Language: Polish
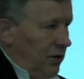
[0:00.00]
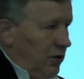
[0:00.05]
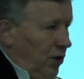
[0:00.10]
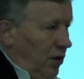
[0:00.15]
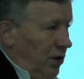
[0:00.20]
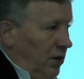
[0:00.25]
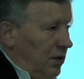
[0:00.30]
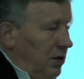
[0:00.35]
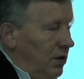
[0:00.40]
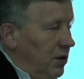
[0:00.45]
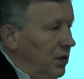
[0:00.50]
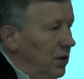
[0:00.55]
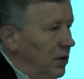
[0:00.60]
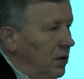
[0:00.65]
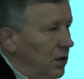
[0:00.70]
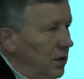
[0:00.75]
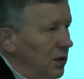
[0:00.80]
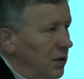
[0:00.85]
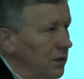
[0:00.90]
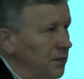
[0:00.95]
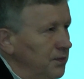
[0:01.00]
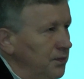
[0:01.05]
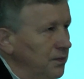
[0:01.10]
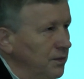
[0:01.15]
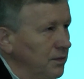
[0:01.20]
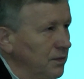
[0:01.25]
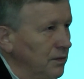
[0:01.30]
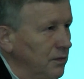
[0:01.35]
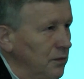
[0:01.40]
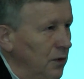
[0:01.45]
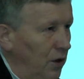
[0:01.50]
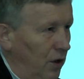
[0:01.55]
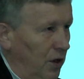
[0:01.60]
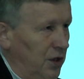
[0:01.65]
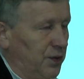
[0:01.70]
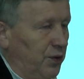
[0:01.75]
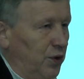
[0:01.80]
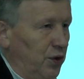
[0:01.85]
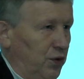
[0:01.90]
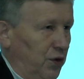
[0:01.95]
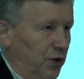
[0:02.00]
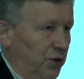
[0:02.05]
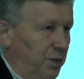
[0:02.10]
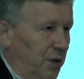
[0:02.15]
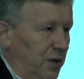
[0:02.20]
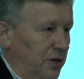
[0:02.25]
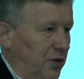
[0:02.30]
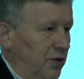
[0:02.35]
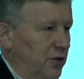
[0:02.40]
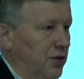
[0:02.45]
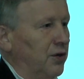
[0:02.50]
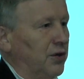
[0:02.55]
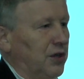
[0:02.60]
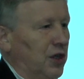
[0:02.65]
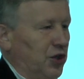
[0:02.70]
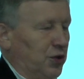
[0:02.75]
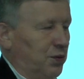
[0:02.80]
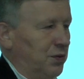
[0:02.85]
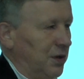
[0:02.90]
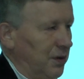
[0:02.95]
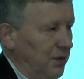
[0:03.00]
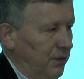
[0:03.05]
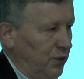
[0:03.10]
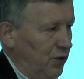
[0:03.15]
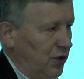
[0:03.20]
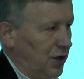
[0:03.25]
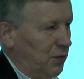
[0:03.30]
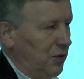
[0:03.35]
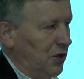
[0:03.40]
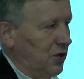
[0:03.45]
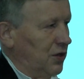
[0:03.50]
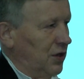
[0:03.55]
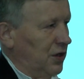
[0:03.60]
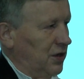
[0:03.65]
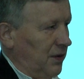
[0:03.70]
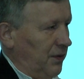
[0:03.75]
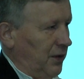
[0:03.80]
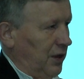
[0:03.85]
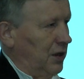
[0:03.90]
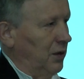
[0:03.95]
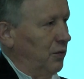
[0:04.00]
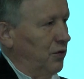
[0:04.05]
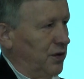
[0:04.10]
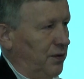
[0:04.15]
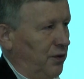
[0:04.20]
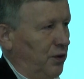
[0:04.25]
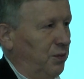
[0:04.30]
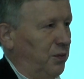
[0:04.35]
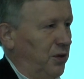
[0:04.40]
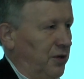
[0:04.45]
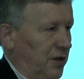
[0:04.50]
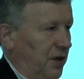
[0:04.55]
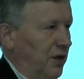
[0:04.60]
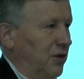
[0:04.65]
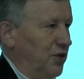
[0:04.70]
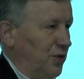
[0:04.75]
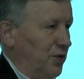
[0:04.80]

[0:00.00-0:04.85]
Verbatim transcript: to rozwój, który w Polsce osiągnęliśmy, w dużej mierze jest efektem rozwoju polskiej